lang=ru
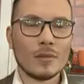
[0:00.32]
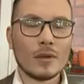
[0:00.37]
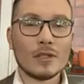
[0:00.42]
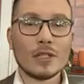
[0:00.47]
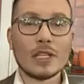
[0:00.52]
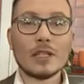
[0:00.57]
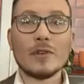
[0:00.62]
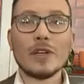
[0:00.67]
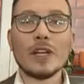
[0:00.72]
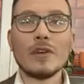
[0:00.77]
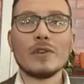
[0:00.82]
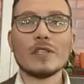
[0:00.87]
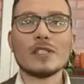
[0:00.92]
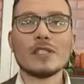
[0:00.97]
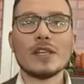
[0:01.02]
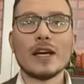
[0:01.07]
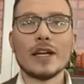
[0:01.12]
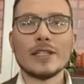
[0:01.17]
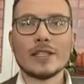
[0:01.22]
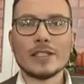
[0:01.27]
На дворе
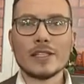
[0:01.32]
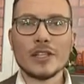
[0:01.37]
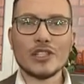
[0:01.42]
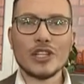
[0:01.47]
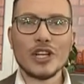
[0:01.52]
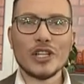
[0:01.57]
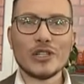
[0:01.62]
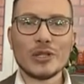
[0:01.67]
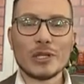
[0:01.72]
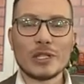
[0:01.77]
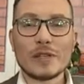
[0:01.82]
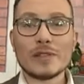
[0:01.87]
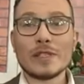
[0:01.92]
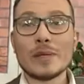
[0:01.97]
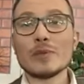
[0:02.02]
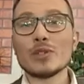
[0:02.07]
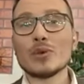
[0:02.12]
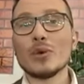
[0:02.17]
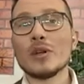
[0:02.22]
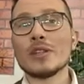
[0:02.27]
весна. Это означает, что совсем
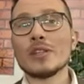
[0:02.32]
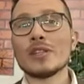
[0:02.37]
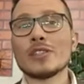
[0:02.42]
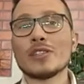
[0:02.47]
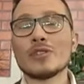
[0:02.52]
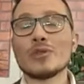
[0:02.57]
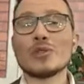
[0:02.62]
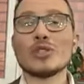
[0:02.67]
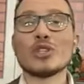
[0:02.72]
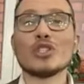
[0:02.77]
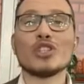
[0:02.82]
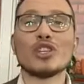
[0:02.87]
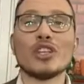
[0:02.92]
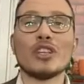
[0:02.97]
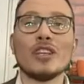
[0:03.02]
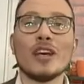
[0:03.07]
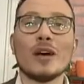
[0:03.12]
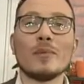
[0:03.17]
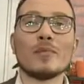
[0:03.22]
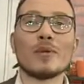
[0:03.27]
скоро начнется
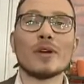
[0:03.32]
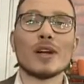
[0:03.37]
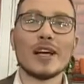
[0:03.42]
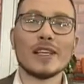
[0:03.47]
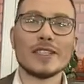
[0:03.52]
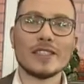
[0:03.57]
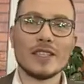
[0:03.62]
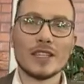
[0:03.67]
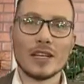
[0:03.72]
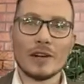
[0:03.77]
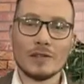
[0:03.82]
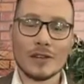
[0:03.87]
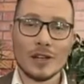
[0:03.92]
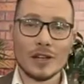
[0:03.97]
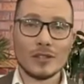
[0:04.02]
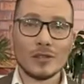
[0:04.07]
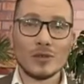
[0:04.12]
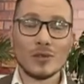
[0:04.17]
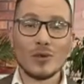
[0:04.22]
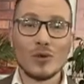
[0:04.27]
череда праздников,
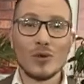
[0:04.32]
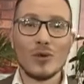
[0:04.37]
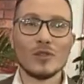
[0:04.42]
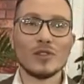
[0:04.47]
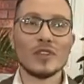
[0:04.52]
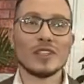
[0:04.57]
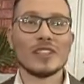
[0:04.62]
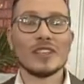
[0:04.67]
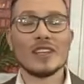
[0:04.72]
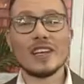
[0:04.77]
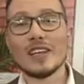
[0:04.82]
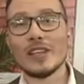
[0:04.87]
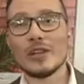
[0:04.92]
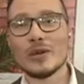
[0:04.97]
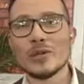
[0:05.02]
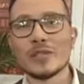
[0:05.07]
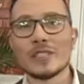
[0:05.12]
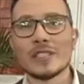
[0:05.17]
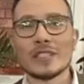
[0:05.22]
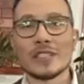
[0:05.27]
как духовных,
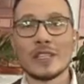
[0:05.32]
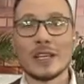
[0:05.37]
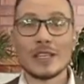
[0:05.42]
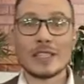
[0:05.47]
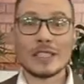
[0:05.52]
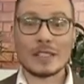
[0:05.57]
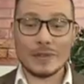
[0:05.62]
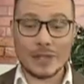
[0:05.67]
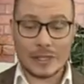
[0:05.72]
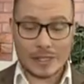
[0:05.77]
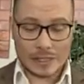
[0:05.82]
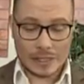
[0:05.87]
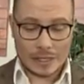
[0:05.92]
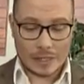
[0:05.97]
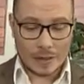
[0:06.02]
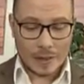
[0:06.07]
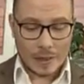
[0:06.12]
религиозных, так и светских.